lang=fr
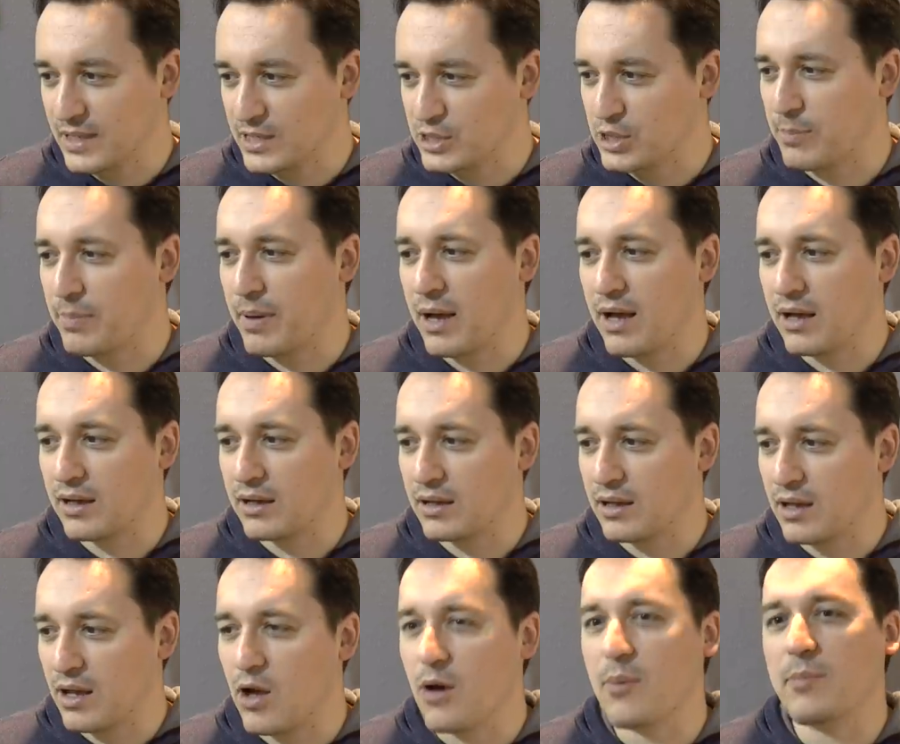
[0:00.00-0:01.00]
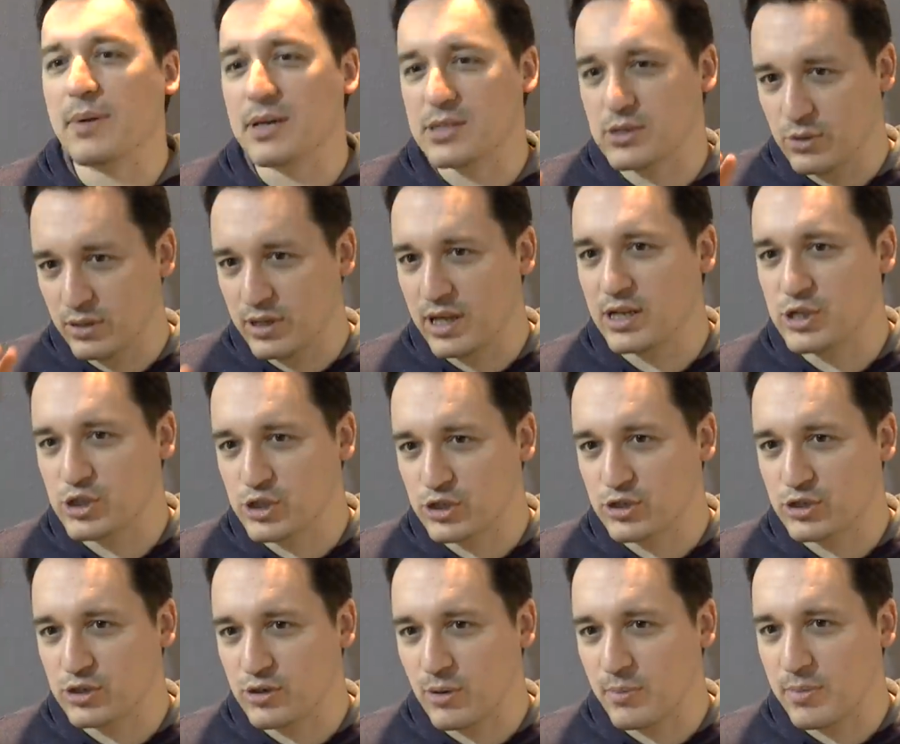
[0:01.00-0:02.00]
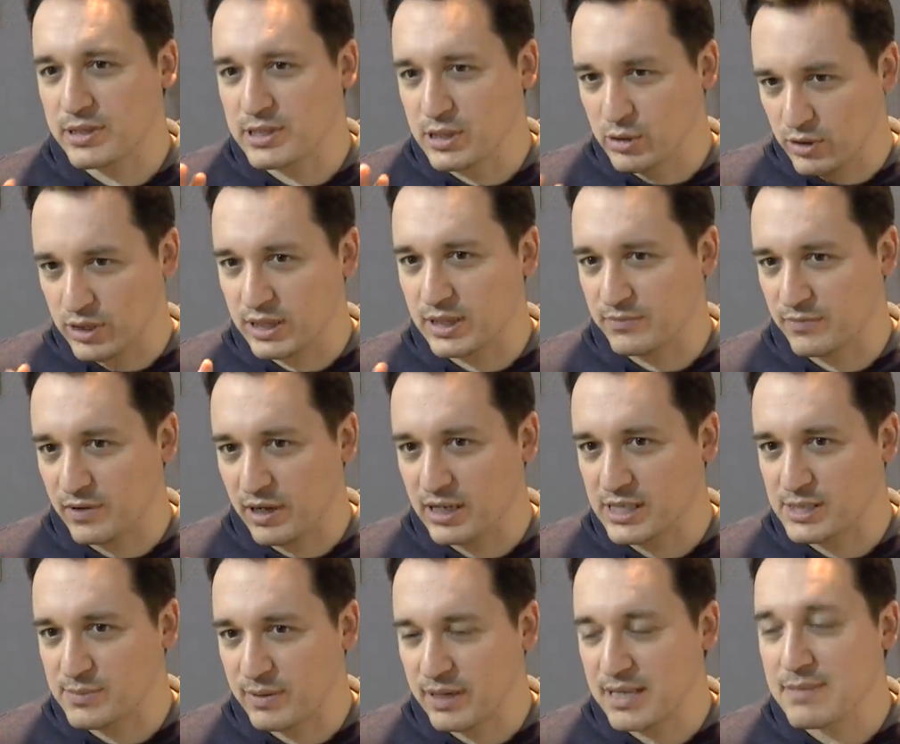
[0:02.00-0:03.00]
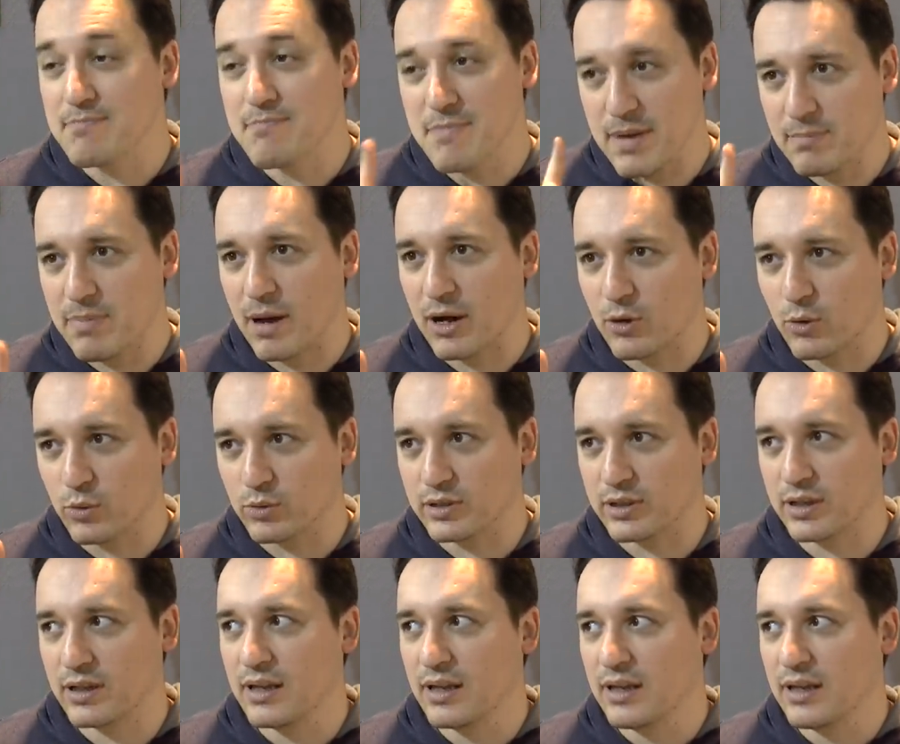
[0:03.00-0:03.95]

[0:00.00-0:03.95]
j'ai pas un personnage en particulier qui me vient à l'esprit, mais par contre,